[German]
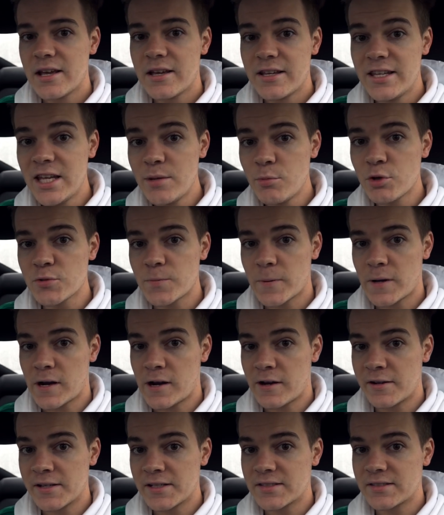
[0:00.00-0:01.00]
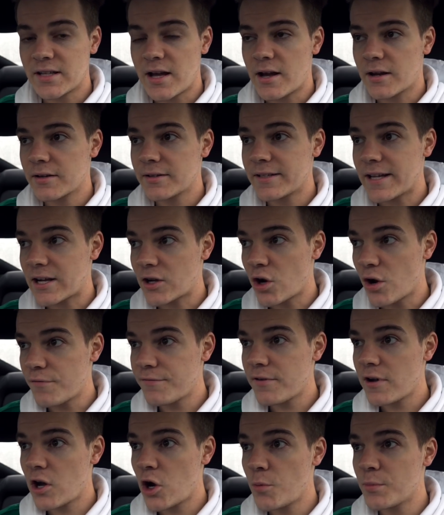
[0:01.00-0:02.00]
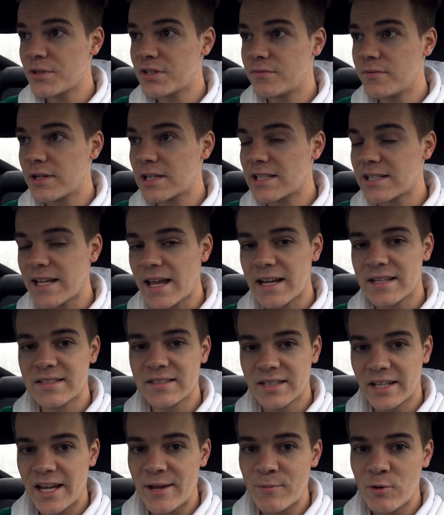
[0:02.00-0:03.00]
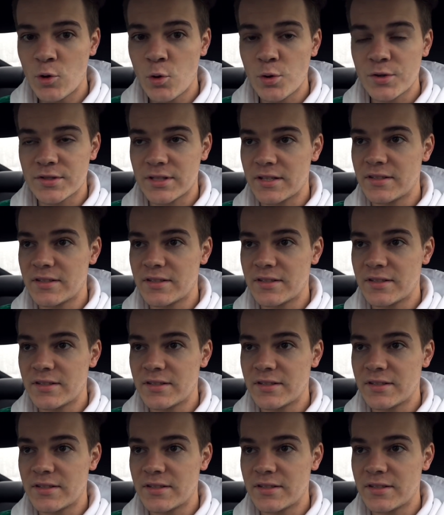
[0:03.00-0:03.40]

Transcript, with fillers: Hier muss man allerdings sagen, der Kofferraum ist wirklich extrem groß.